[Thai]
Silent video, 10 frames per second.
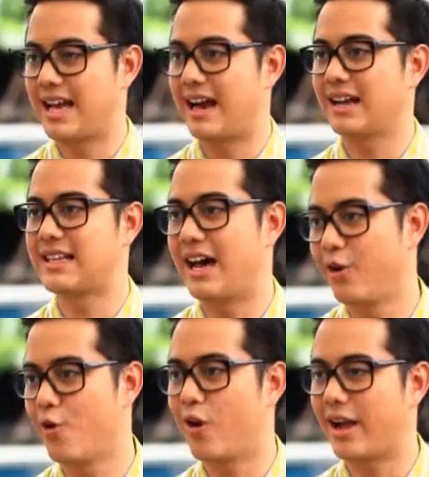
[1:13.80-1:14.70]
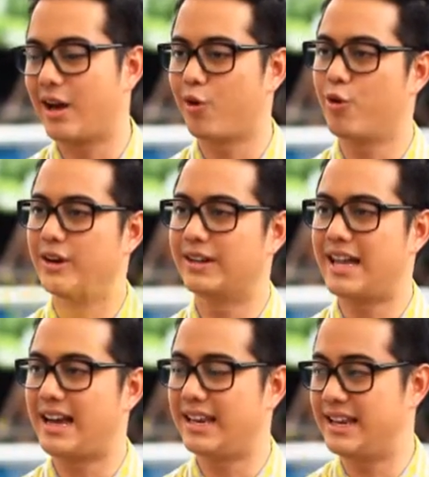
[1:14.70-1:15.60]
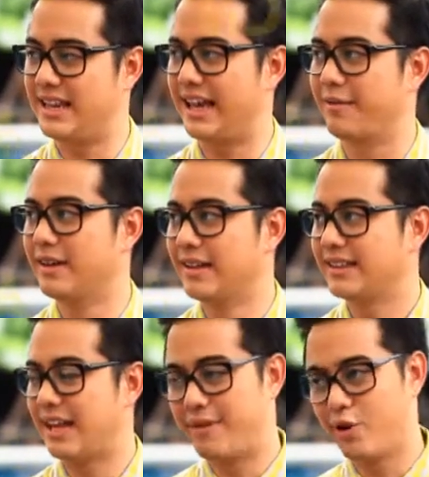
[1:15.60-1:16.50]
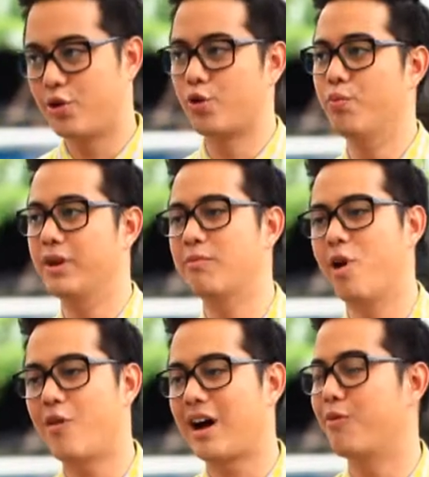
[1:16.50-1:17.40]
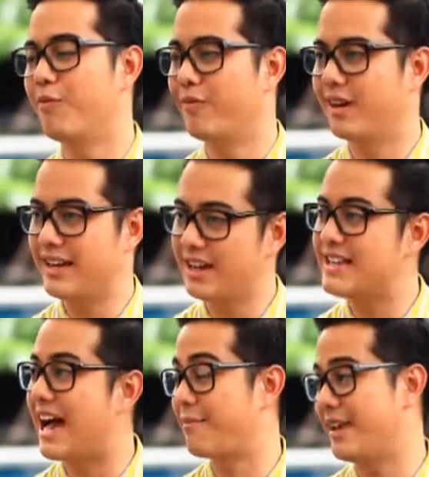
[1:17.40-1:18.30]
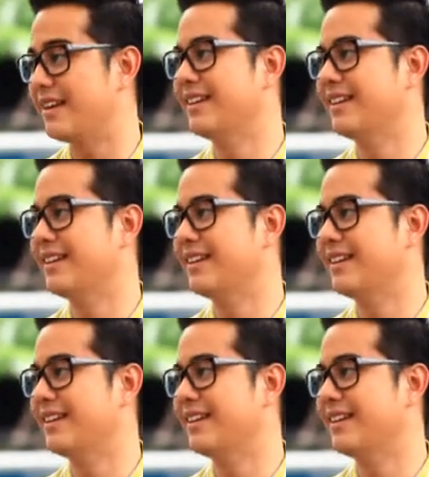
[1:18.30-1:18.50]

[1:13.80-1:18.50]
ยารักษาโรคให้กับคนยาดีๆ ครับ แต่มีคนกลุ่มหนึ่งมองว่าเขาอันนี้คือยาพิษ